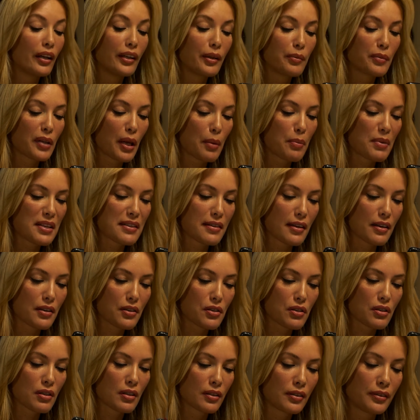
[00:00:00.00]
Annemden
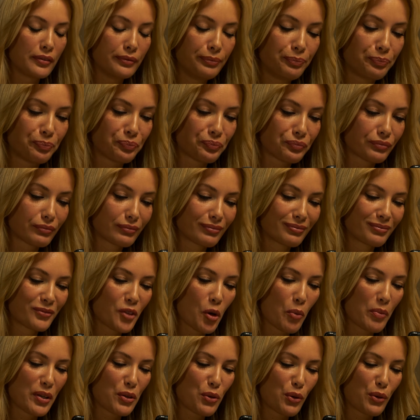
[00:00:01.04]
mesaj.
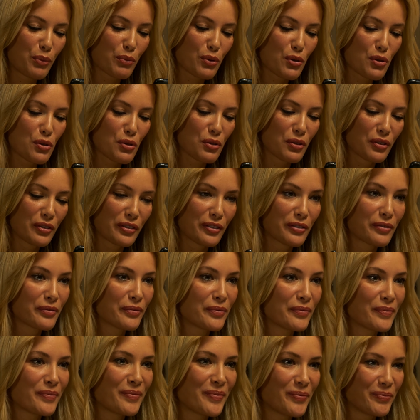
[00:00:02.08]
Ömer uyumuş.
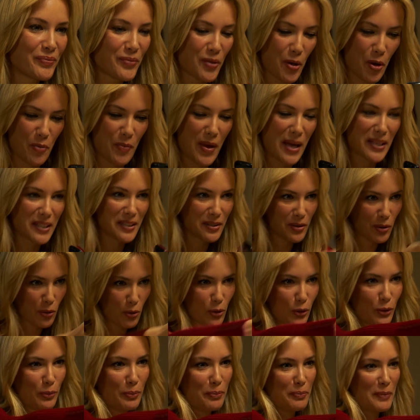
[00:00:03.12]
Ömer,
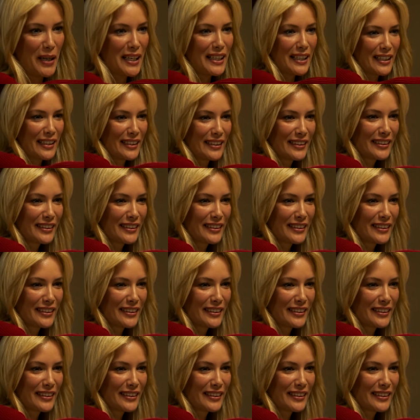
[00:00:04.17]
oğlum bak.